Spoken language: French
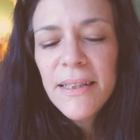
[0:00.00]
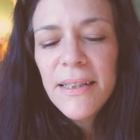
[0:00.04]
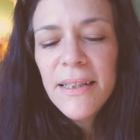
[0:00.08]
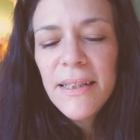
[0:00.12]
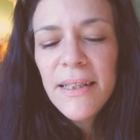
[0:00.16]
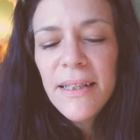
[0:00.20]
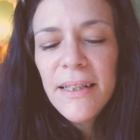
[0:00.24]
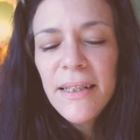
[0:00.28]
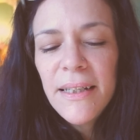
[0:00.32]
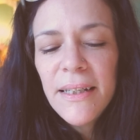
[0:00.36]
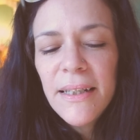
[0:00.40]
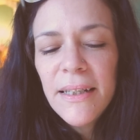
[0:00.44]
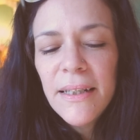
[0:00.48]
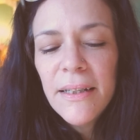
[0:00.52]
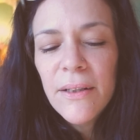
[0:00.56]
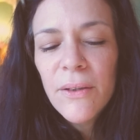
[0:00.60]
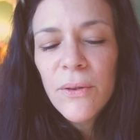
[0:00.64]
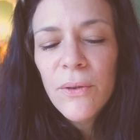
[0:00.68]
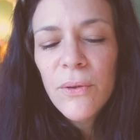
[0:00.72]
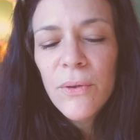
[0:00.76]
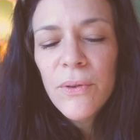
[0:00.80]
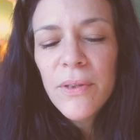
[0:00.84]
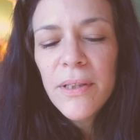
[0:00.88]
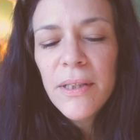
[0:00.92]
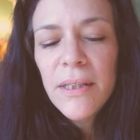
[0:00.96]
idée est
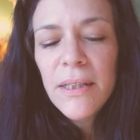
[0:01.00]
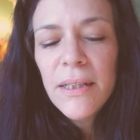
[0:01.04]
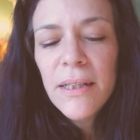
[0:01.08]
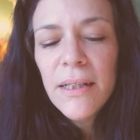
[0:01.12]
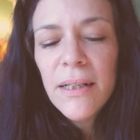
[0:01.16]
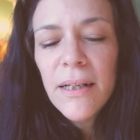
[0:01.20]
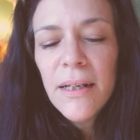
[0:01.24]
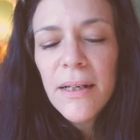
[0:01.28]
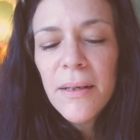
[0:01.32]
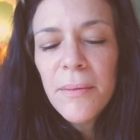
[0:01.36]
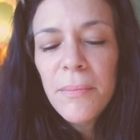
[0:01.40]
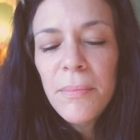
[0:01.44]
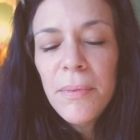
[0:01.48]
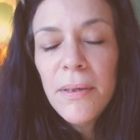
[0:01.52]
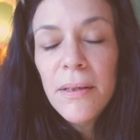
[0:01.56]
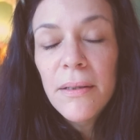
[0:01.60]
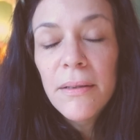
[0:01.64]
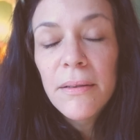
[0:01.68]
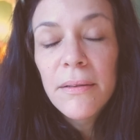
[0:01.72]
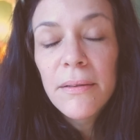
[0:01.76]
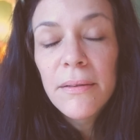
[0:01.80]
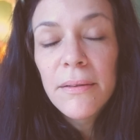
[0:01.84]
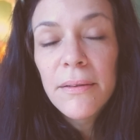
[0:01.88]
recyclable.